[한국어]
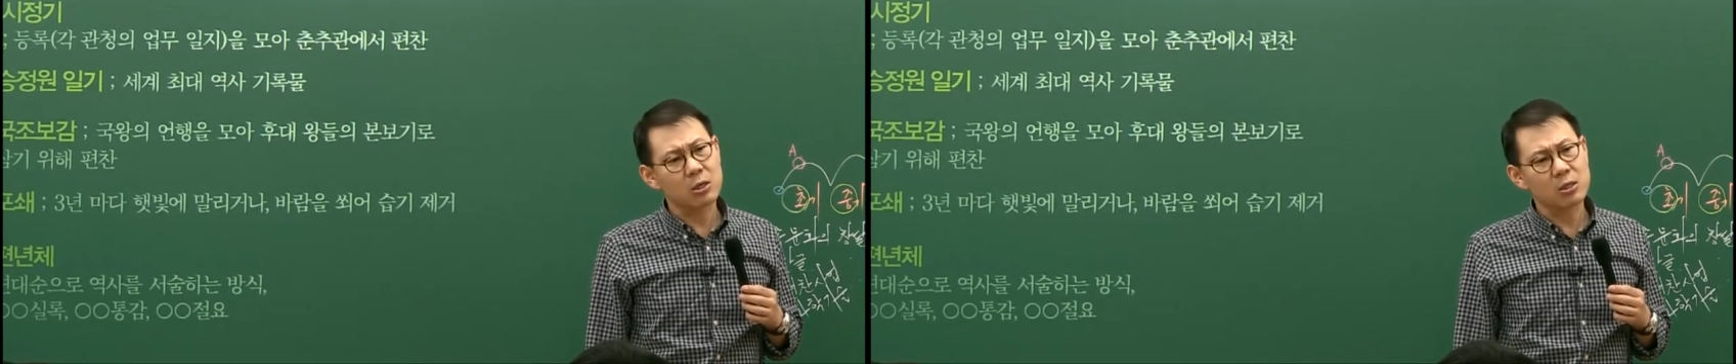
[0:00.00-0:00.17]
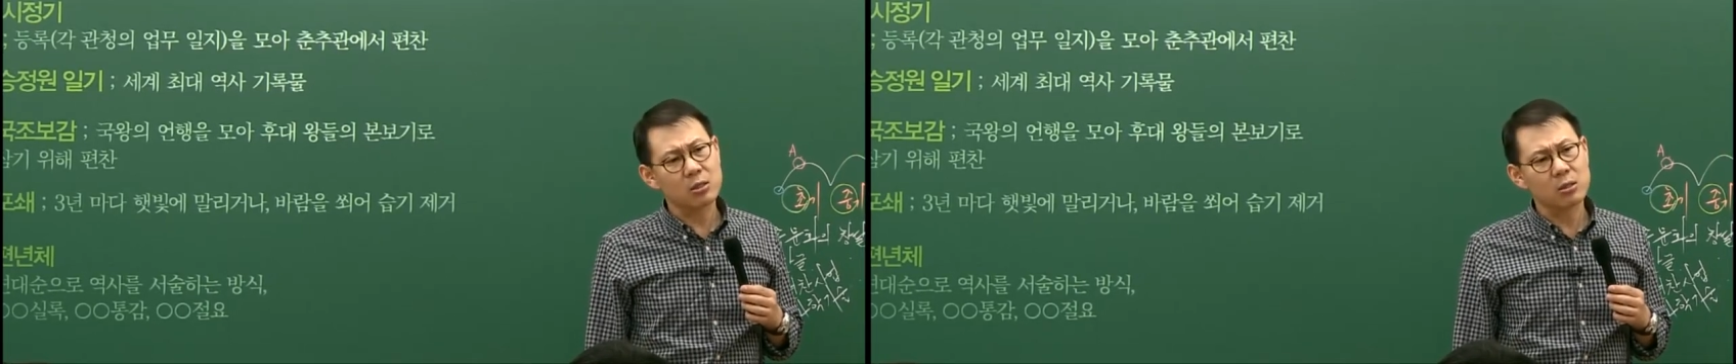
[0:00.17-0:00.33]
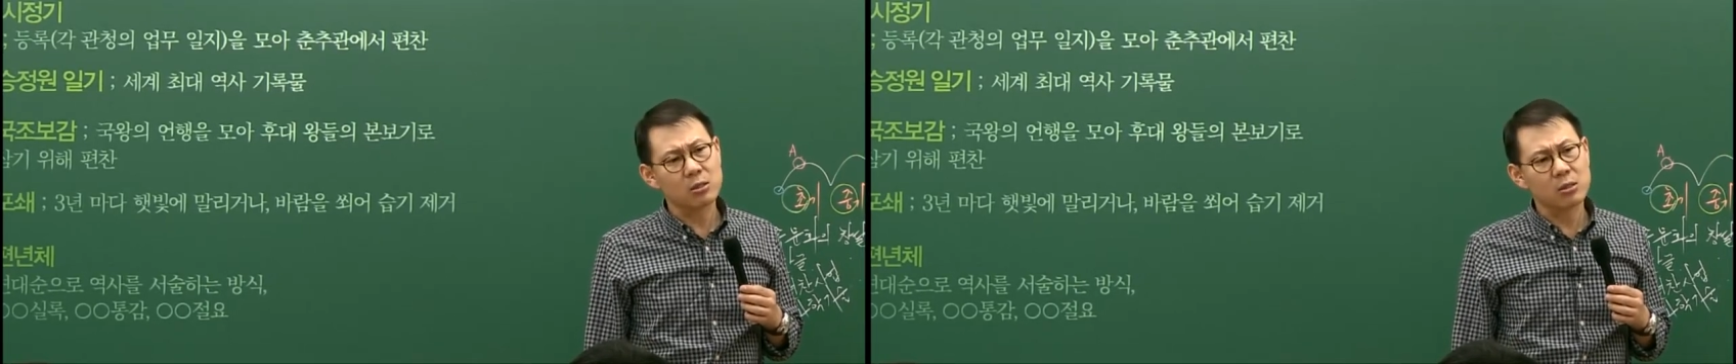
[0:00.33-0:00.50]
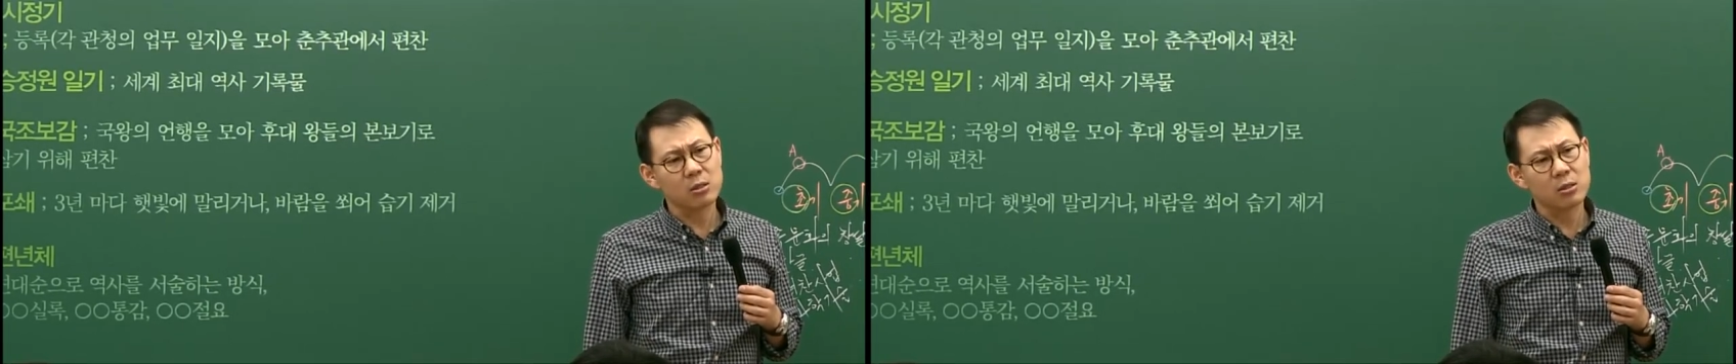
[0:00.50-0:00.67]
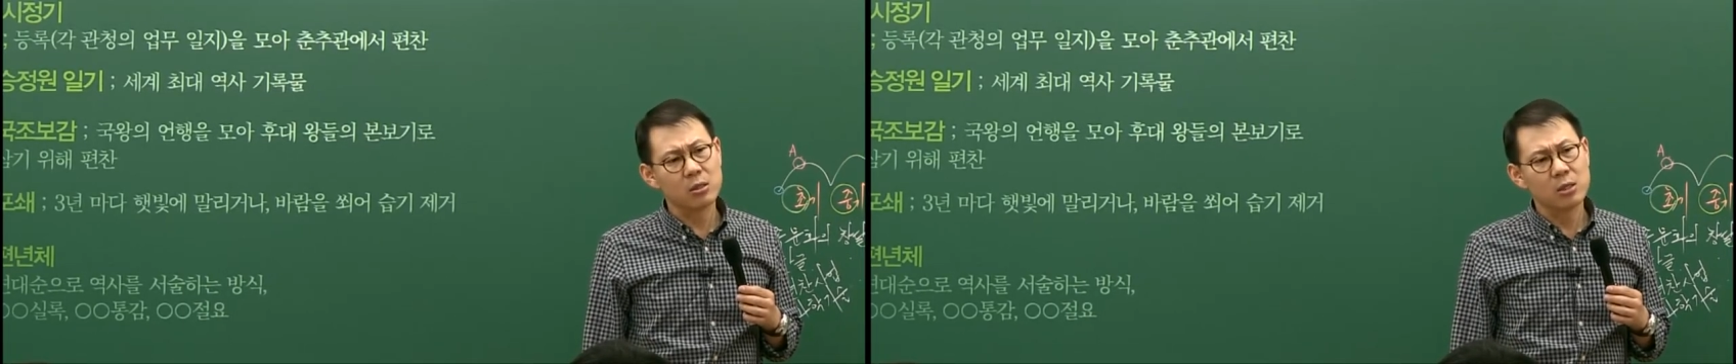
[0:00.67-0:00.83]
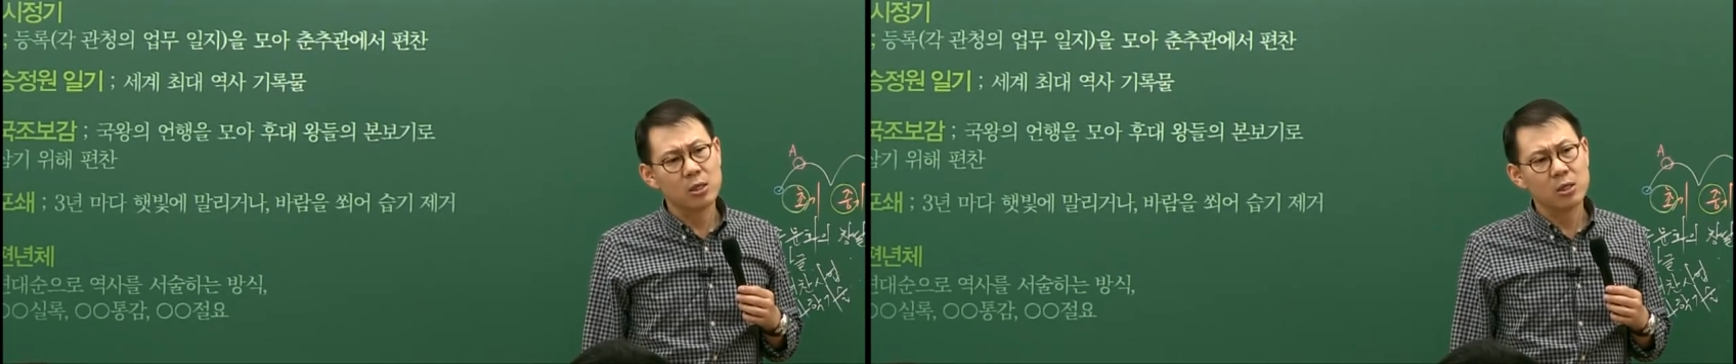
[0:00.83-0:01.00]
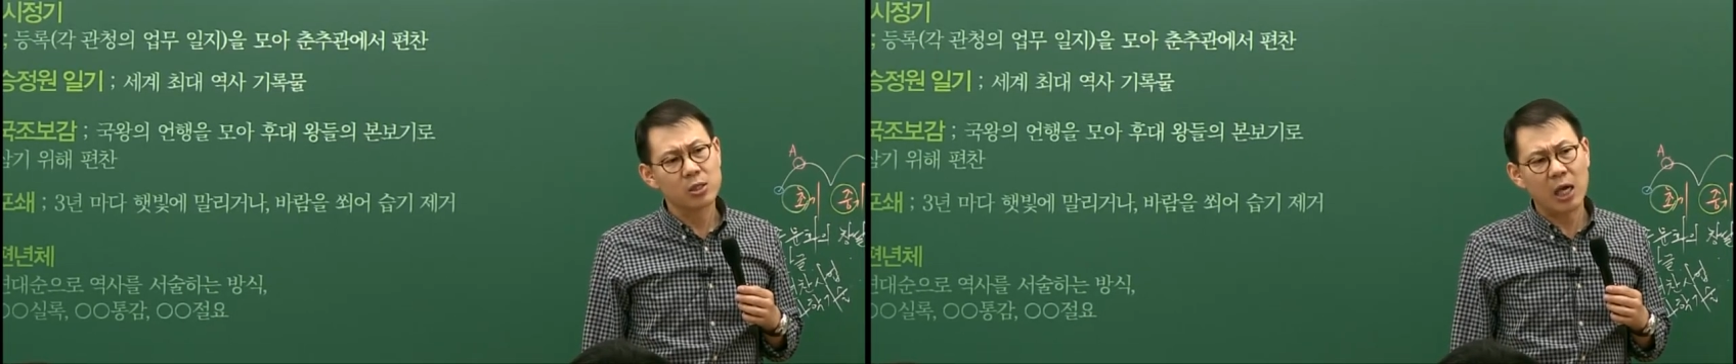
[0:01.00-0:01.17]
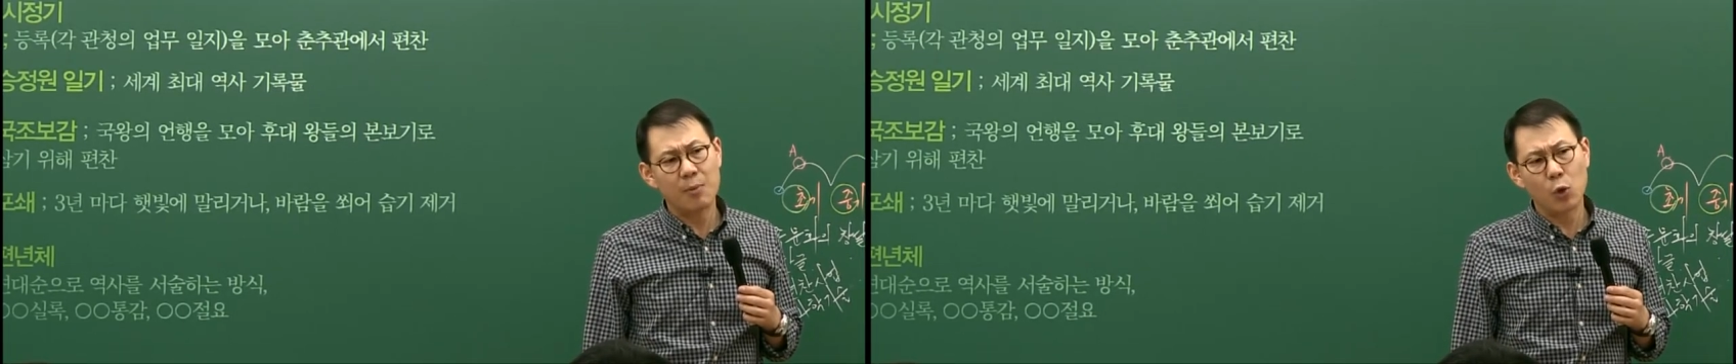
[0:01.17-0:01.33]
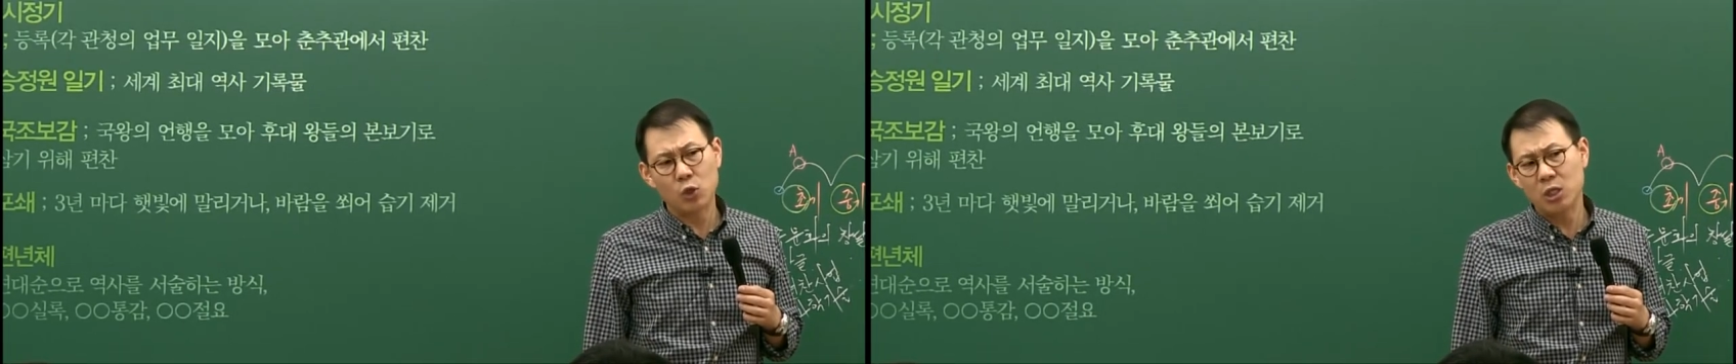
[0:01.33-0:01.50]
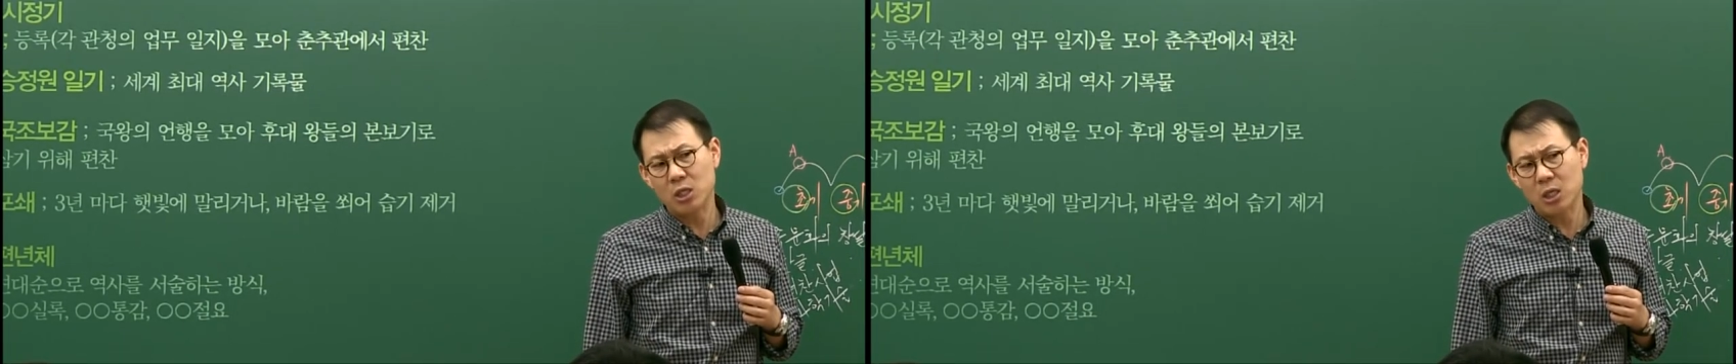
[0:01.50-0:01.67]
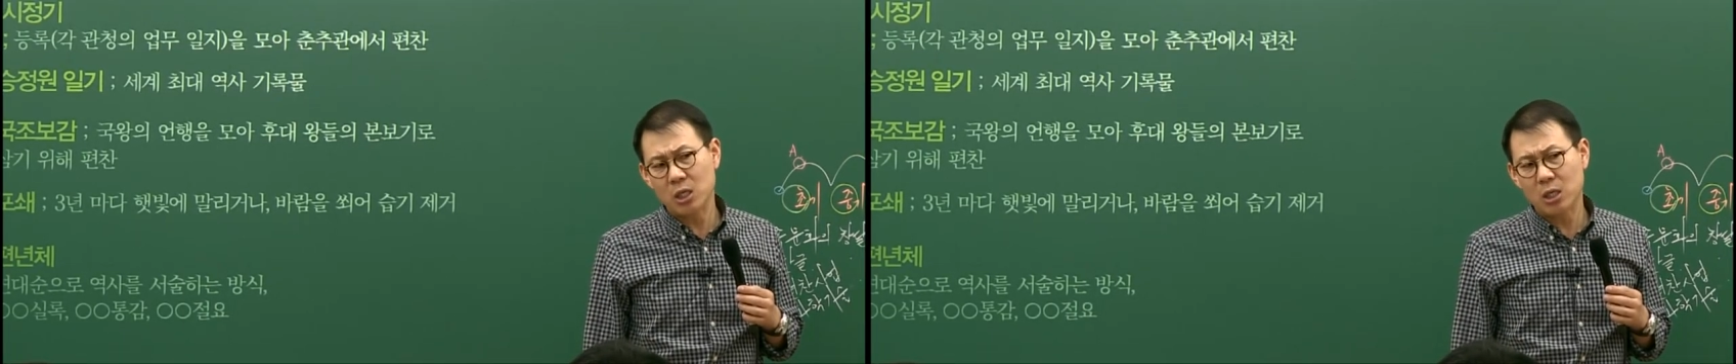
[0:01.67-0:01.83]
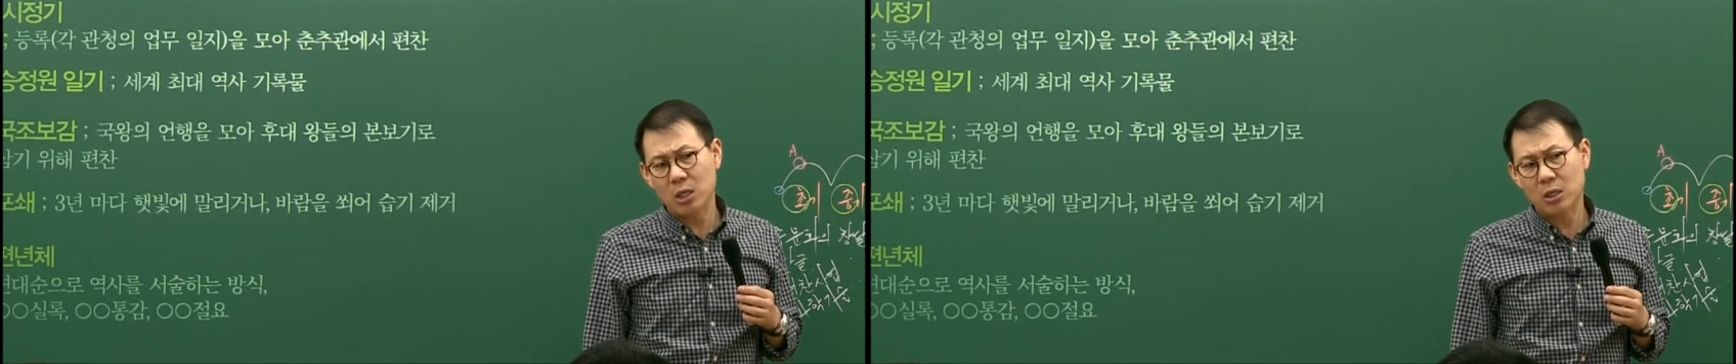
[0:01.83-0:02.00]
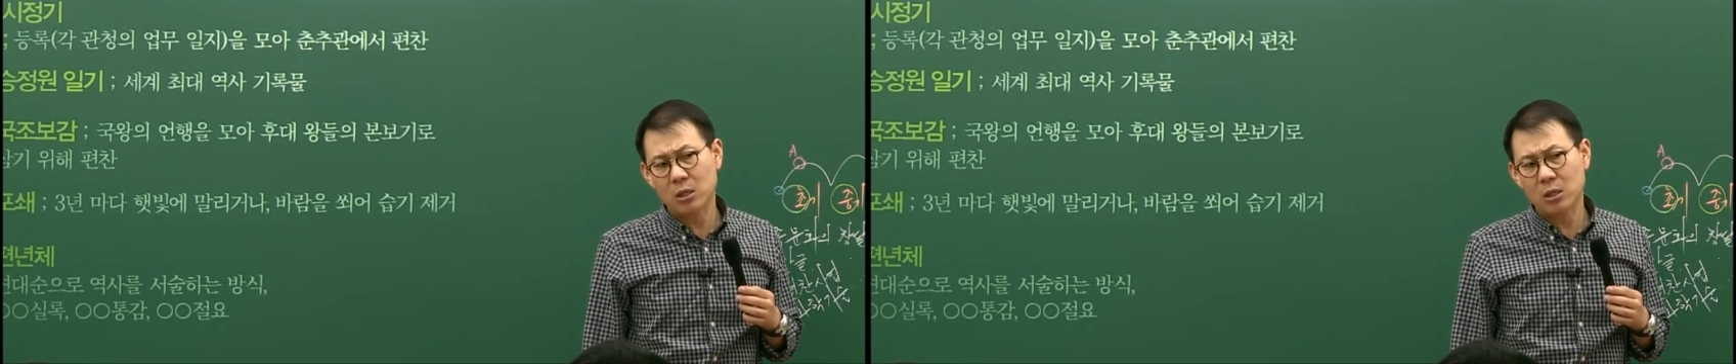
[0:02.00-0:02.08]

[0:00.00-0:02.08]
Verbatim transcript: 그 사회복지직